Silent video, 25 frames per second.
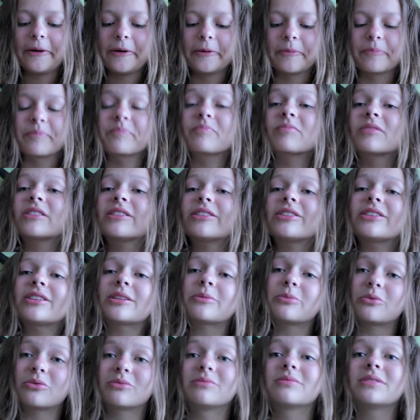Um, no i
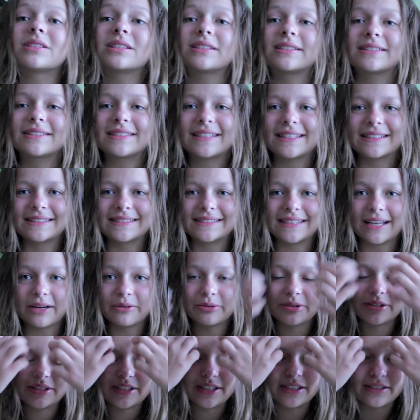to był e, ten
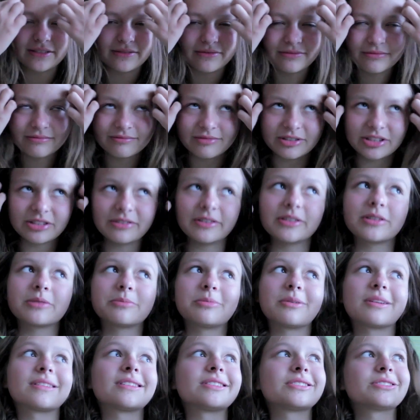cały dzień, właściwie to
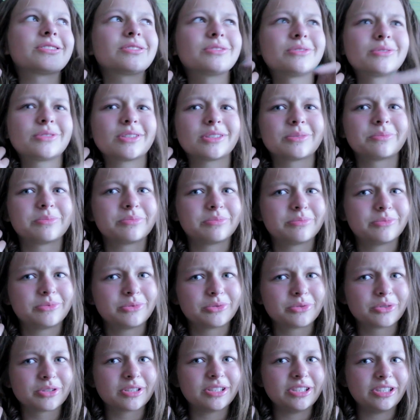była też ten
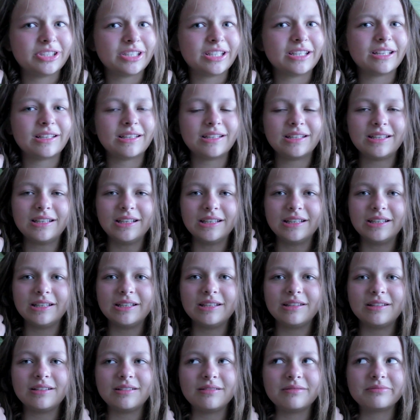drugi dzień
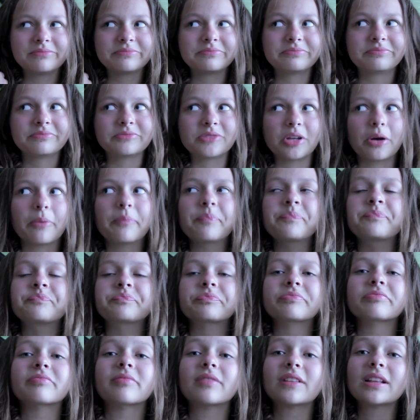i no.
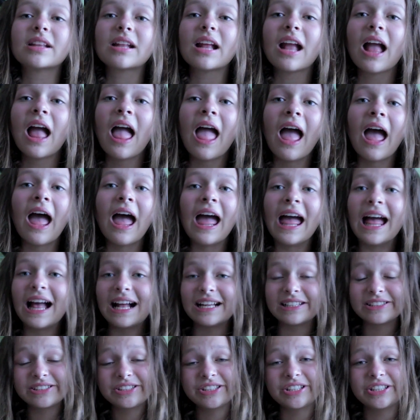
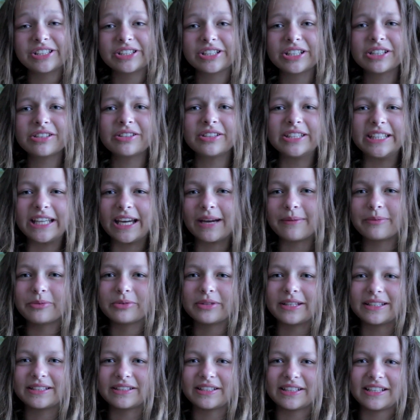A dzisiejszego dnia był
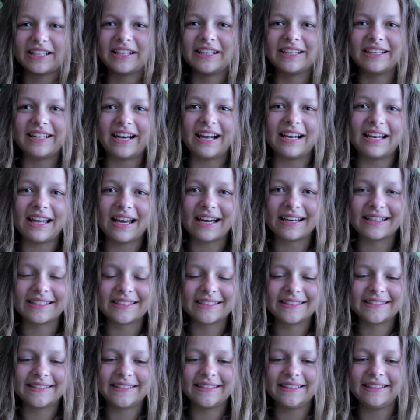też taki
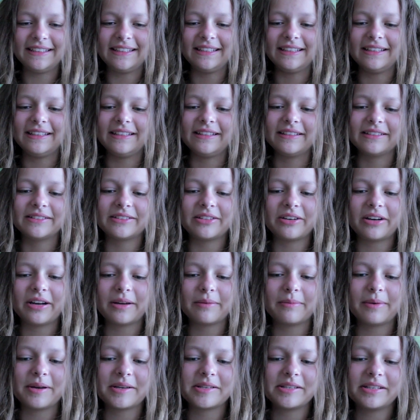relaks i
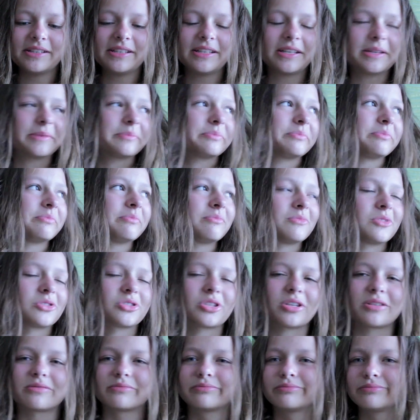trochę bardziej, nie wiem,
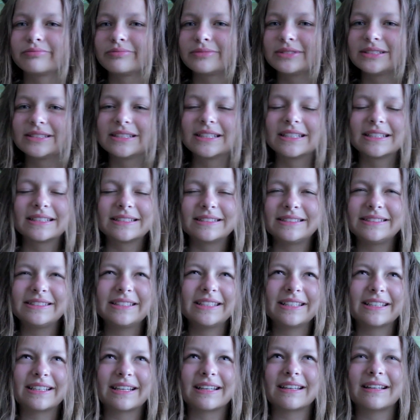może
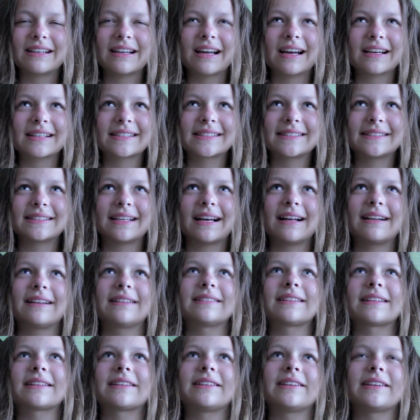nie relaks,
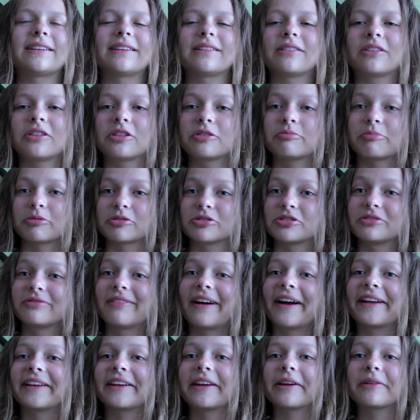ale takie
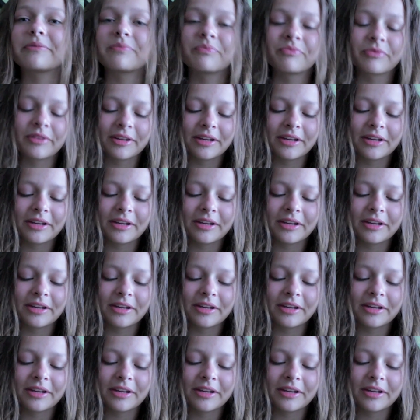odpoczywanie,